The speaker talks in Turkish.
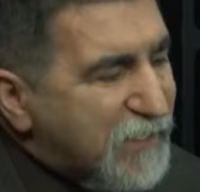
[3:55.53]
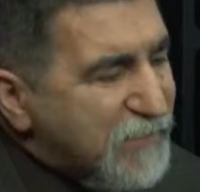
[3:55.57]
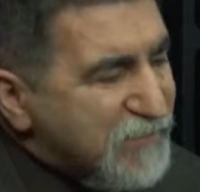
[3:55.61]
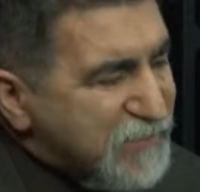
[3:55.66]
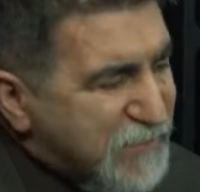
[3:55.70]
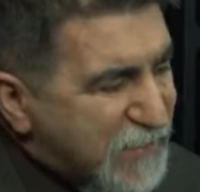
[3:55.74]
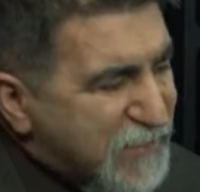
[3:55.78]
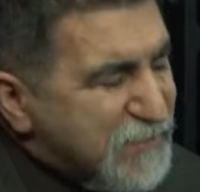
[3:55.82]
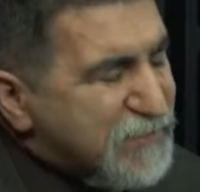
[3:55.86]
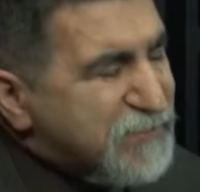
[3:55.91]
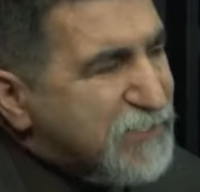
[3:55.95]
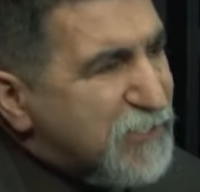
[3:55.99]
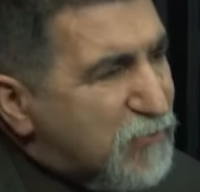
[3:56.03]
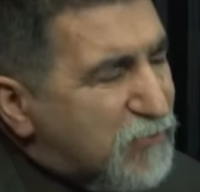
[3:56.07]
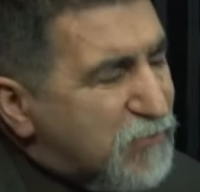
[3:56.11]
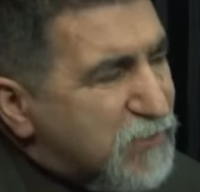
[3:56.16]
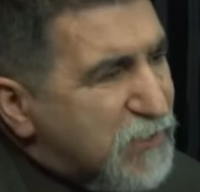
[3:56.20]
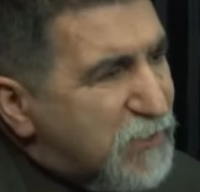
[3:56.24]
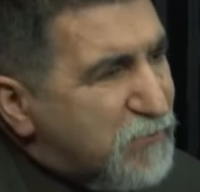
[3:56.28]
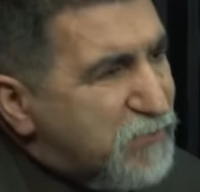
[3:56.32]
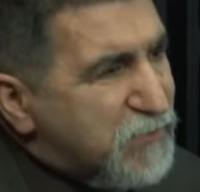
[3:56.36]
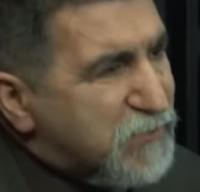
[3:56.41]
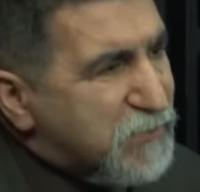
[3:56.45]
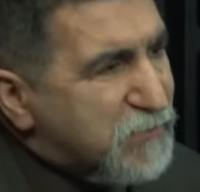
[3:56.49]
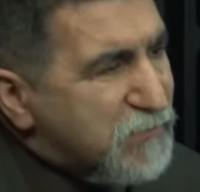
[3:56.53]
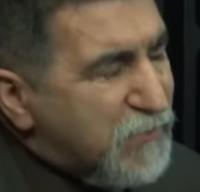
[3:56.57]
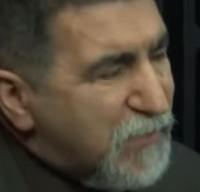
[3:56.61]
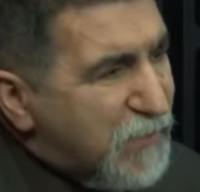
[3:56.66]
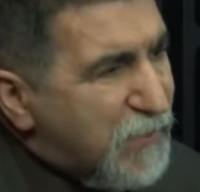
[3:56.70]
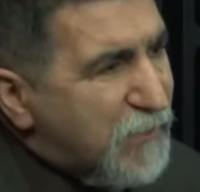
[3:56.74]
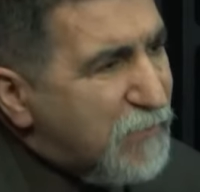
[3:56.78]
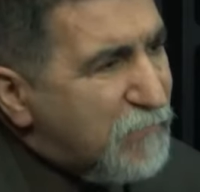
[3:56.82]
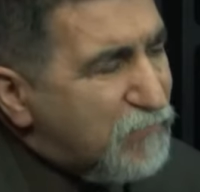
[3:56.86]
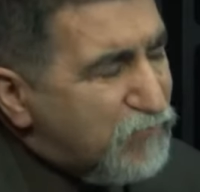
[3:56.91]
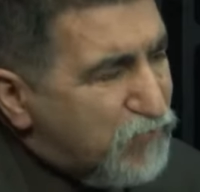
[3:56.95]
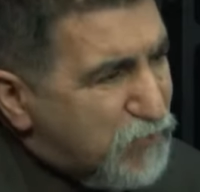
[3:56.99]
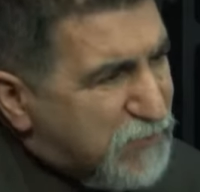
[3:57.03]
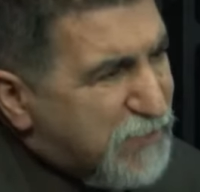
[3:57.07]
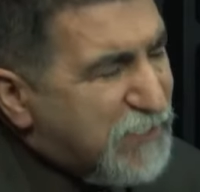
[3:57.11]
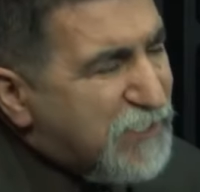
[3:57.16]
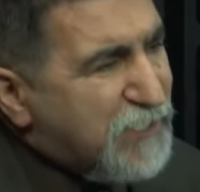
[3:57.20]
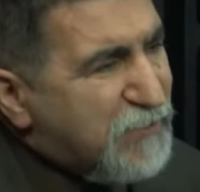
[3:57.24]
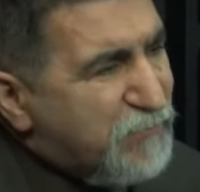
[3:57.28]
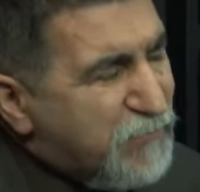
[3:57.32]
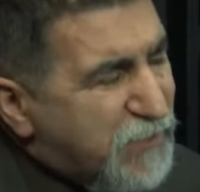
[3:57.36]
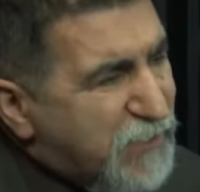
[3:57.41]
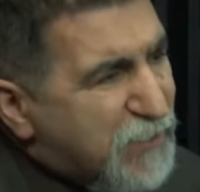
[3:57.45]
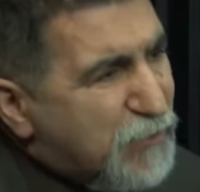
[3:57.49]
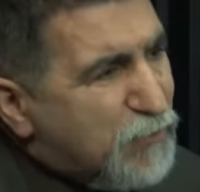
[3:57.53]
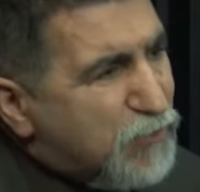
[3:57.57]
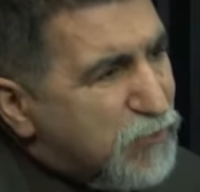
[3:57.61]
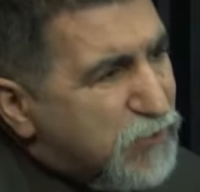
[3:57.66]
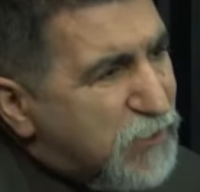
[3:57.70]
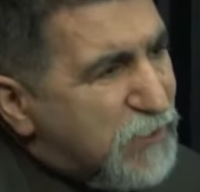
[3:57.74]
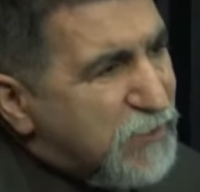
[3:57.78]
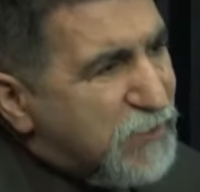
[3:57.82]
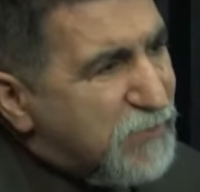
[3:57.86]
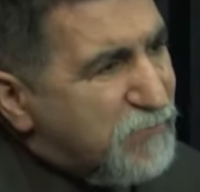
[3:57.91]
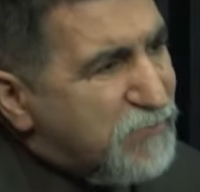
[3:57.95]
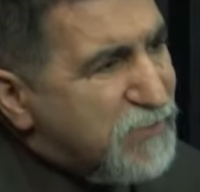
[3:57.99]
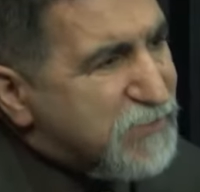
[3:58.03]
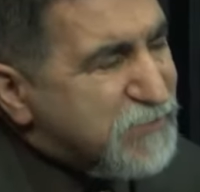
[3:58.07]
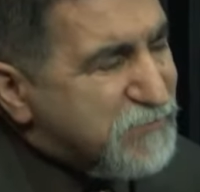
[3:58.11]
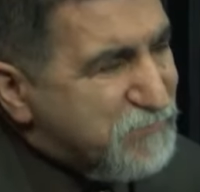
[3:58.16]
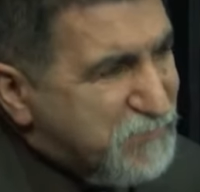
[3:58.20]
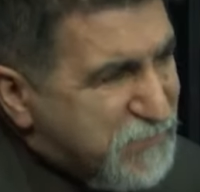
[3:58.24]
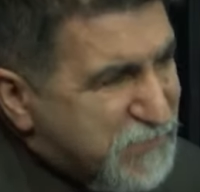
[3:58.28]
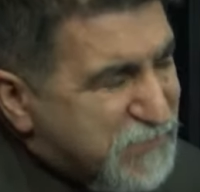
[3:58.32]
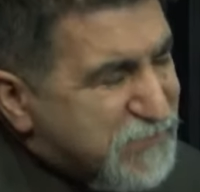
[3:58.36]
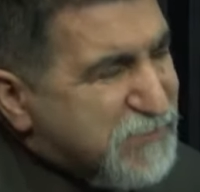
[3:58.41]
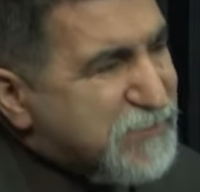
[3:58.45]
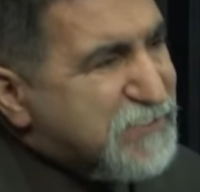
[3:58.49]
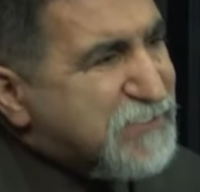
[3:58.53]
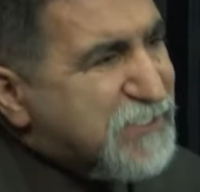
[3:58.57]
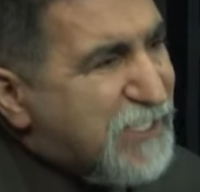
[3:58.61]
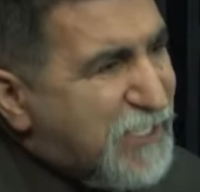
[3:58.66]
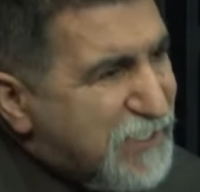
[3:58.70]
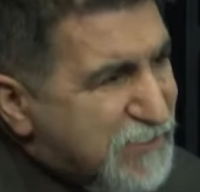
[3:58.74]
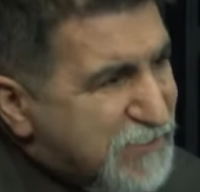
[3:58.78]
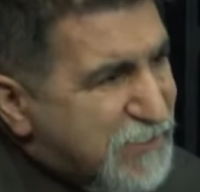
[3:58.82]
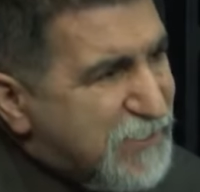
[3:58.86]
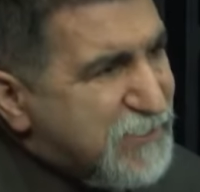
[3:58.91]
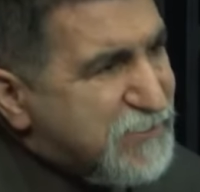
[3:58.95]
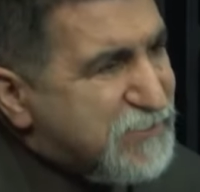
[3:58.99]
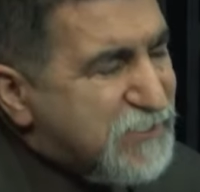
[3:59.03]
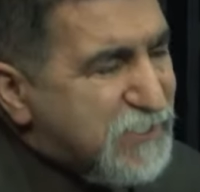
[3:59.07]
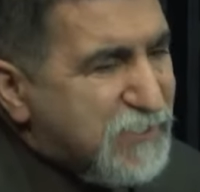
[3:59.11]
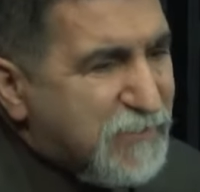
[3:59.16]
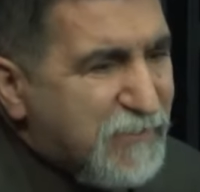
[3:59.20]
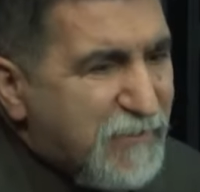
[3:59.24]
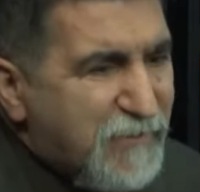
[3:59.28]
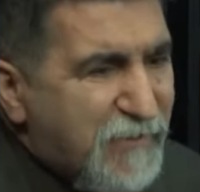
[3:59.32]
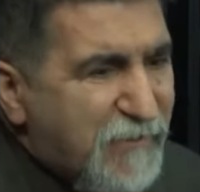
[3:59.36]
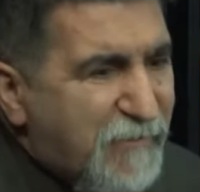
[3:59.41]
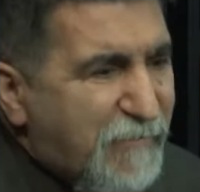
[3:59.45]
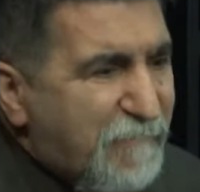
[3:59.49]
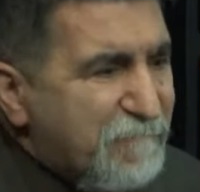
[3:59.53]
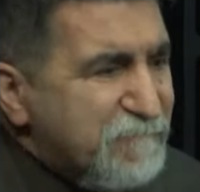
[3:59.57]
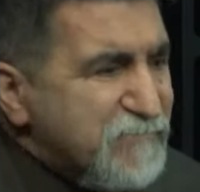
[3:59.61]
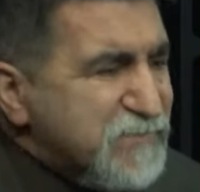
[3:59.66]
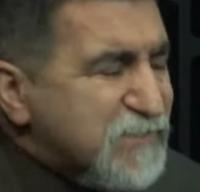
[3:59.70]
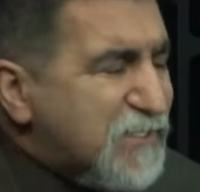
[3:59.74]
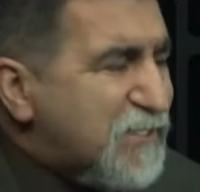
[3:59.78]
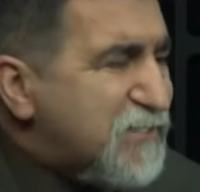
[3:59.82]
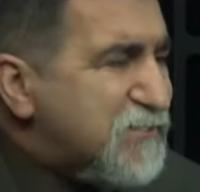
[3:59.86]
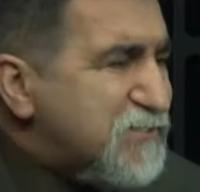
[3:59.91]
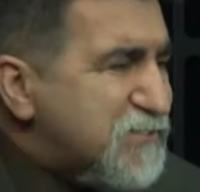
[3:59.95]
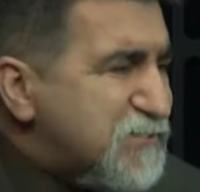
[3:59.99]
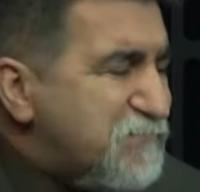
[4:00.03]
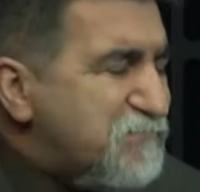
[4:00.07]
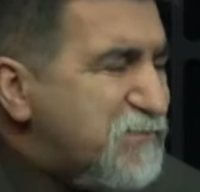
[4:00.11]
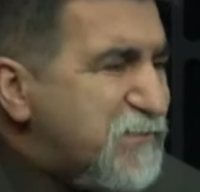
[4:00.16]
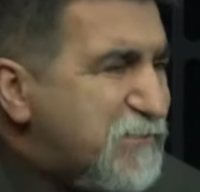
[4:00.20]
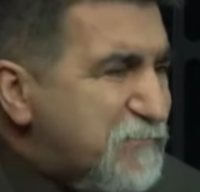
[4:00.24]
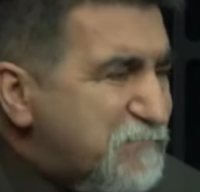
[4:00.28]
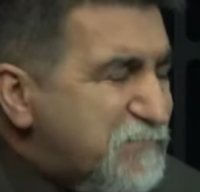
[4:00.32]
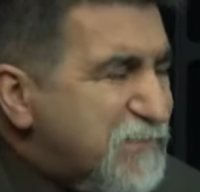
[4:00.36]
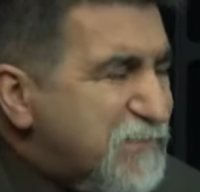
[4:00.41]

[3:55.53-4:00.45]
Destek olabilir. Bu kelimeyi kullanabiliriz. Bitkisel destek. Sadece bir